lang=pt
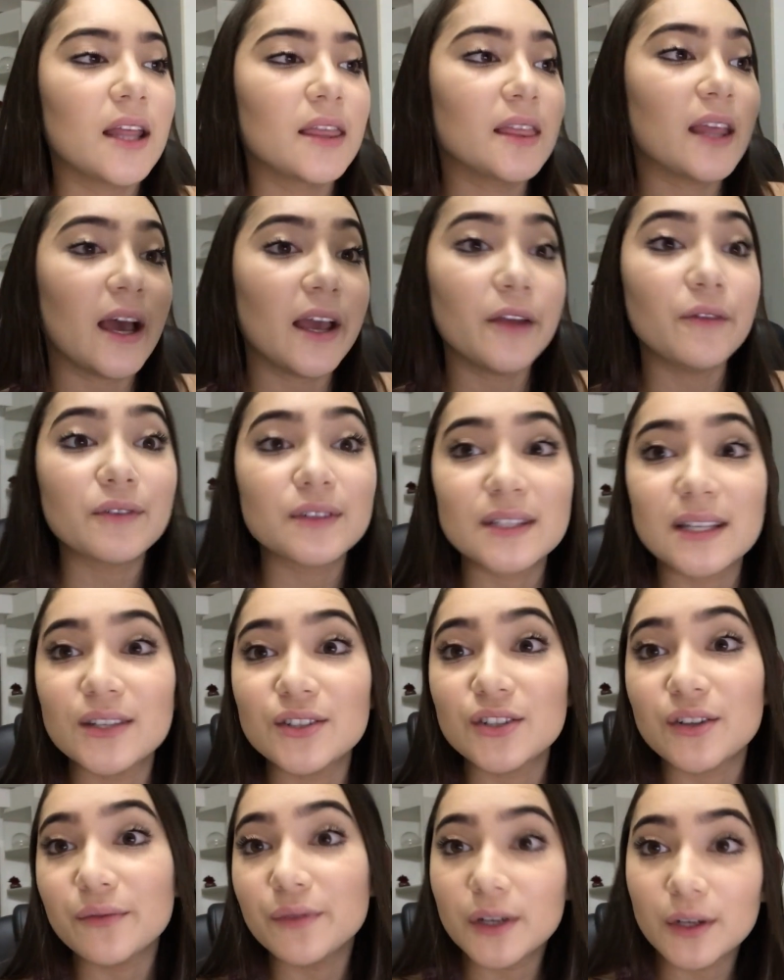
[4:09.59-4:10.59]
Daí
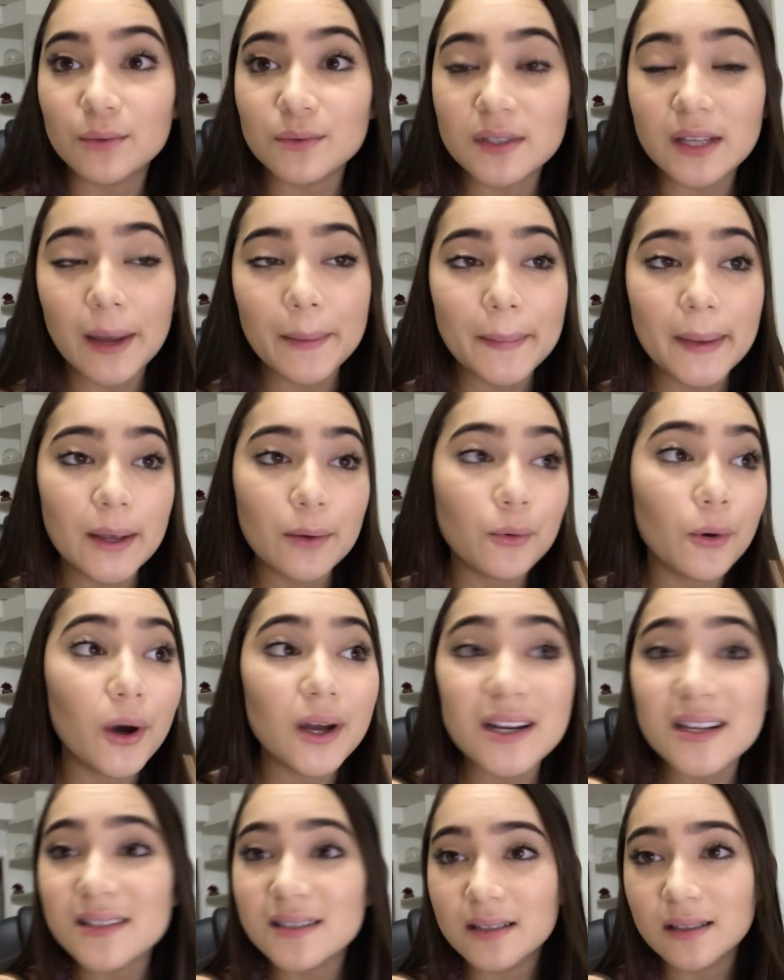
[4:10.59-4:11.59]
vocês já ficam sabendo
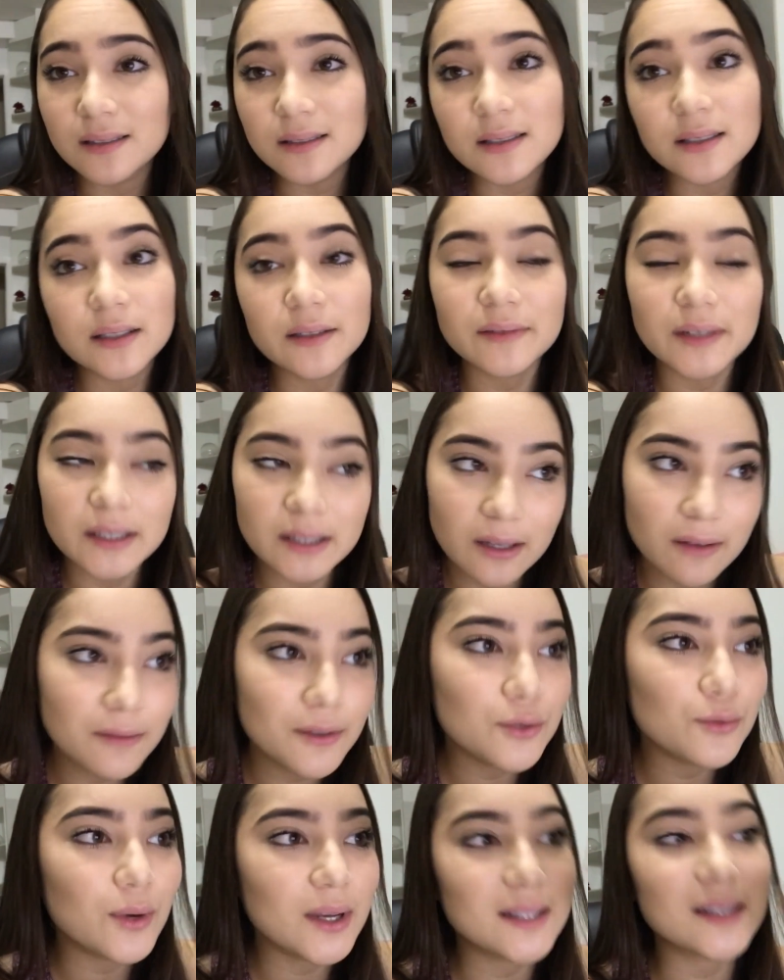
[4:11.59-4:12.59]
horas antes que vai ter
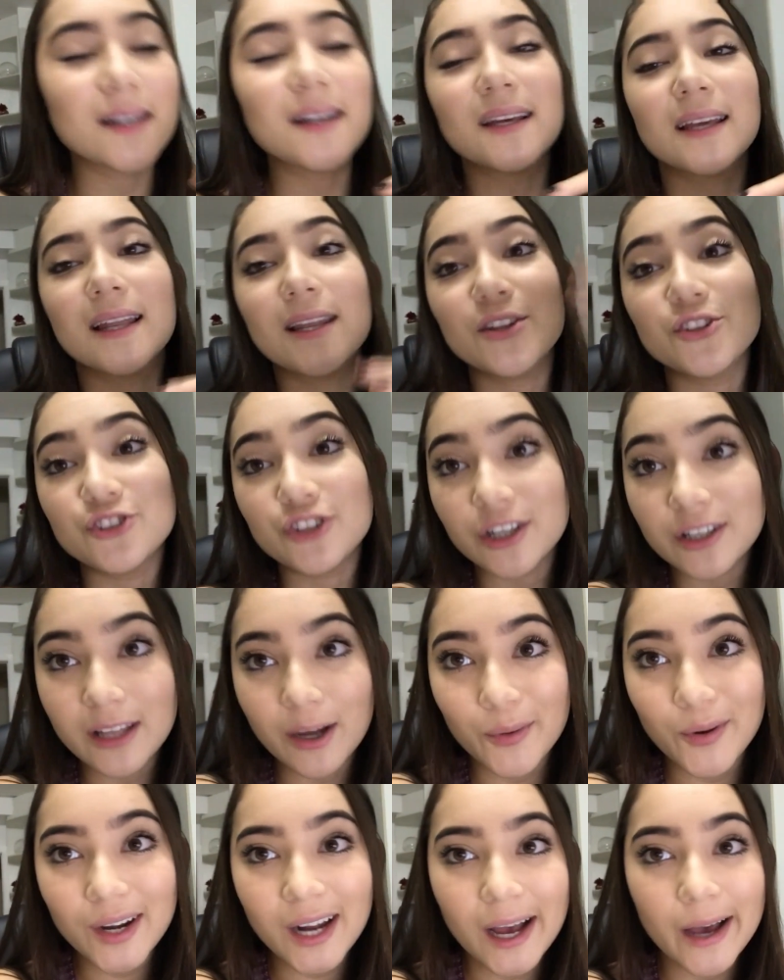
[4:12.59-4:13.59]
vídeo extra naquele dia e
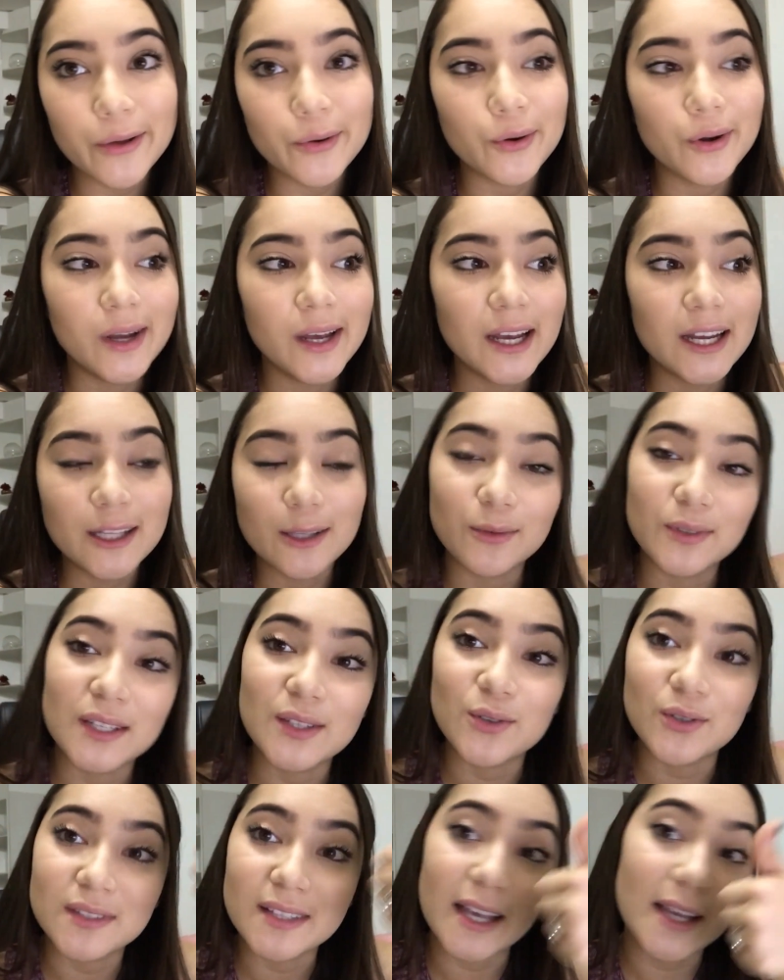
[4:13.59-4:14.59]
tal horário. Então
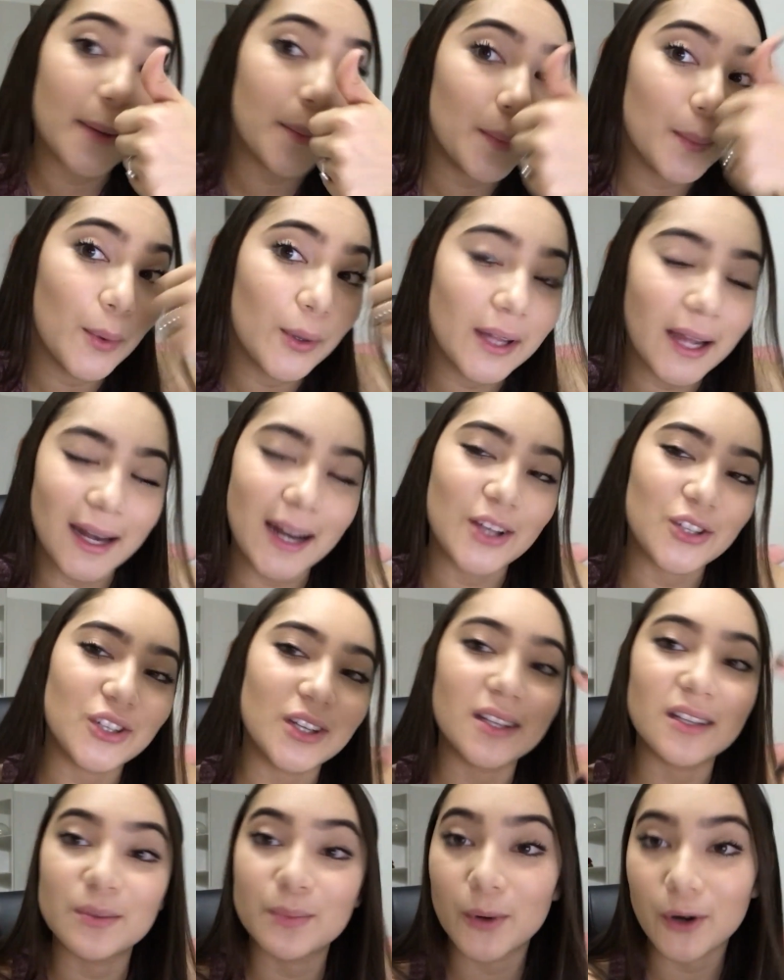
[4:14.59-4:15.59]
vocês conseguem botar na
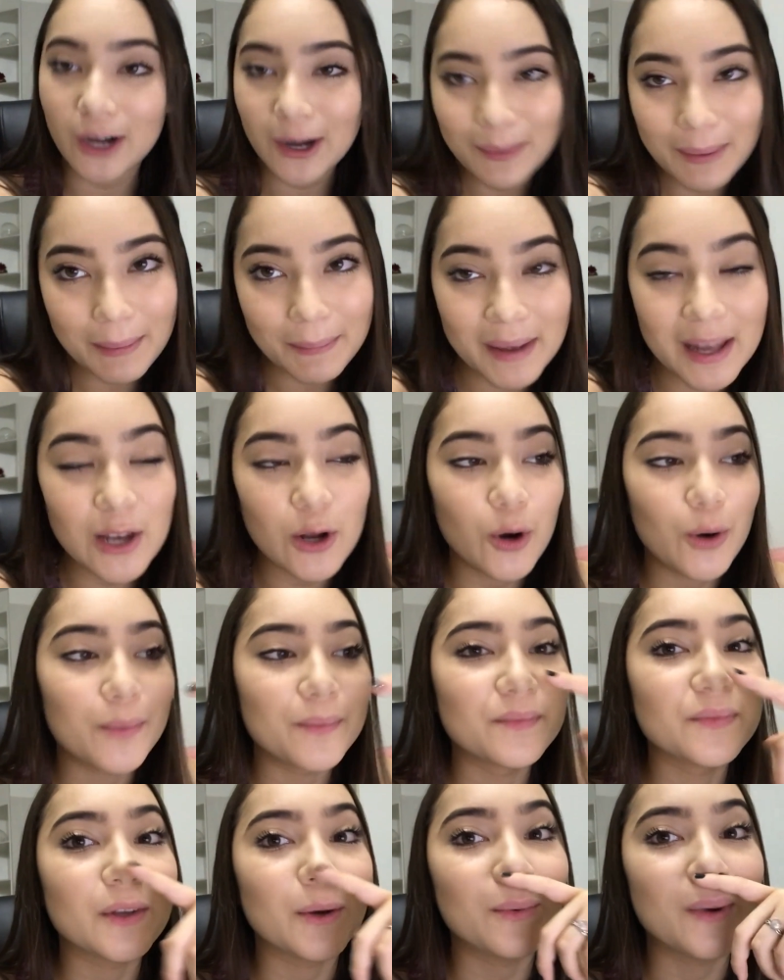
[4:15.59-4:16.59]
agenda, se programar melhor.
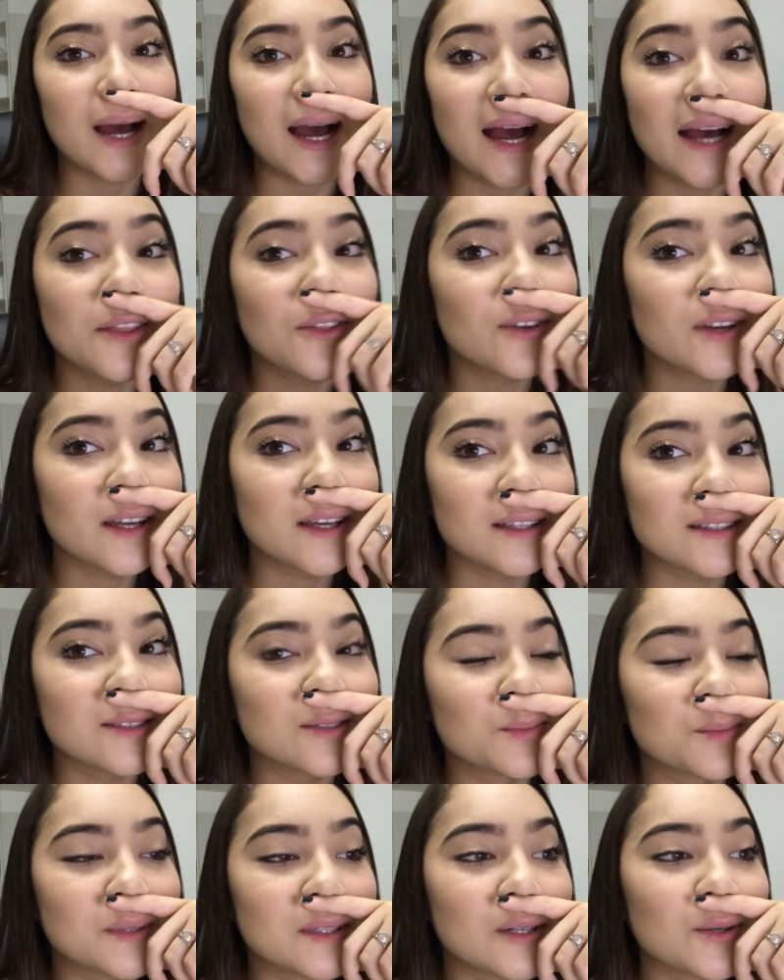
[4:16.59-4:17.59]
Então adorei
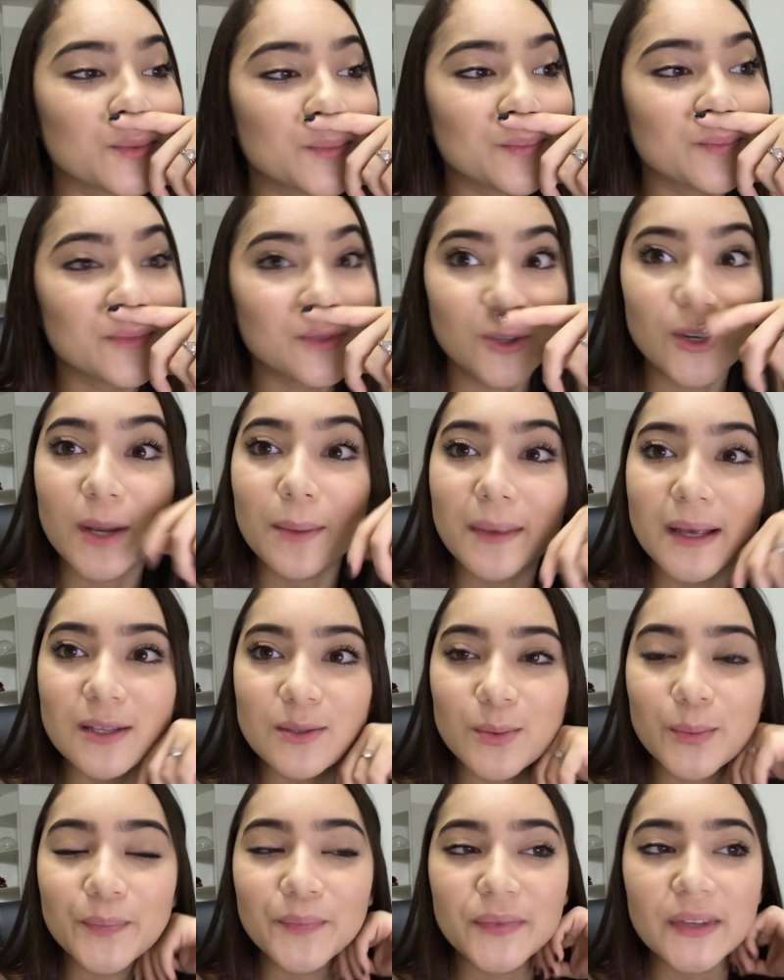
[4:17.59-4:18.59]
essa opção, adorei
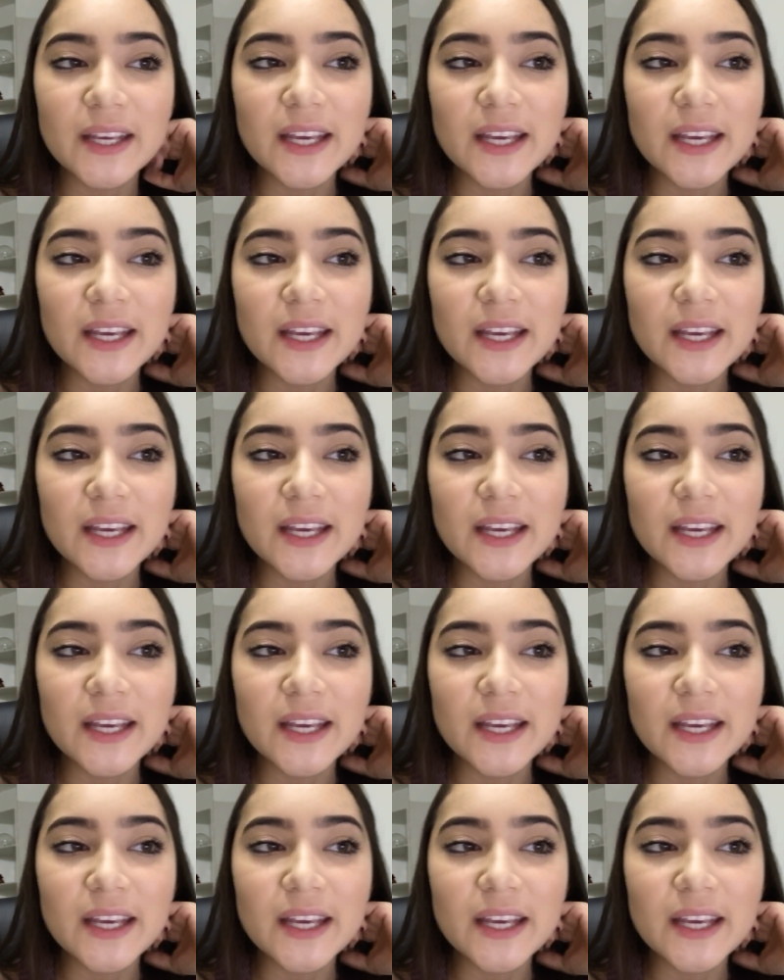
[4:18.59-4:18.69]
mesmo.